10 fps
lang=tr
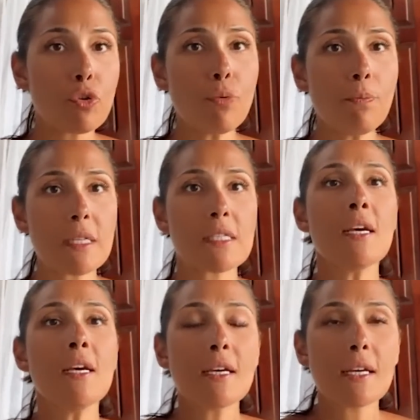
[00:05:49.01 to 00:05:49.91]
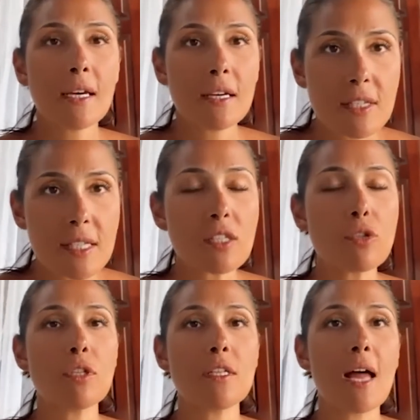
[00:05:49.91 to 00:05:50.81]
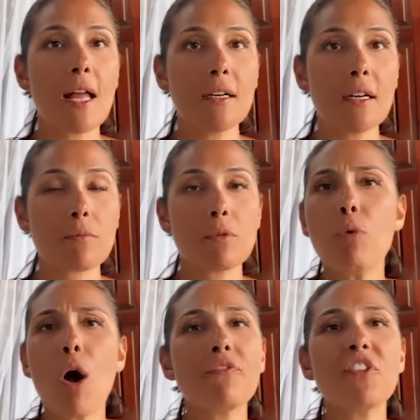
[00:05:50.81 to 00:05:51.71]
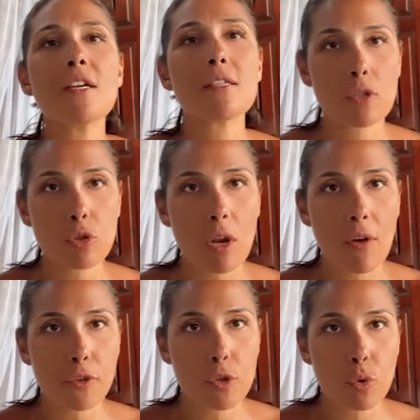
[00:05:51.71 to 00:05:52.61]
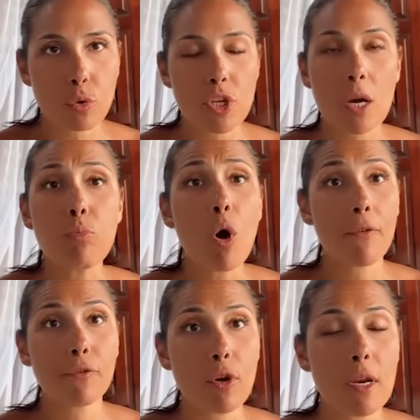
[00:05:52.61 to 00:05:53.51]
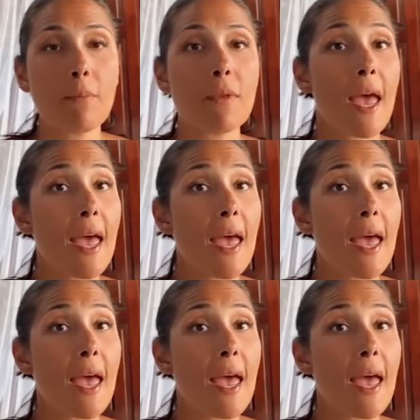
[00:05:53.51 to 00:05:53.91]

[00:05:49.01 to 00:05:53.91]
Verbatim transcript: Dün biz e, resesyon iddialarını yaptık. Bu hafta resesyon haftası olacak. Bu hafta önemli.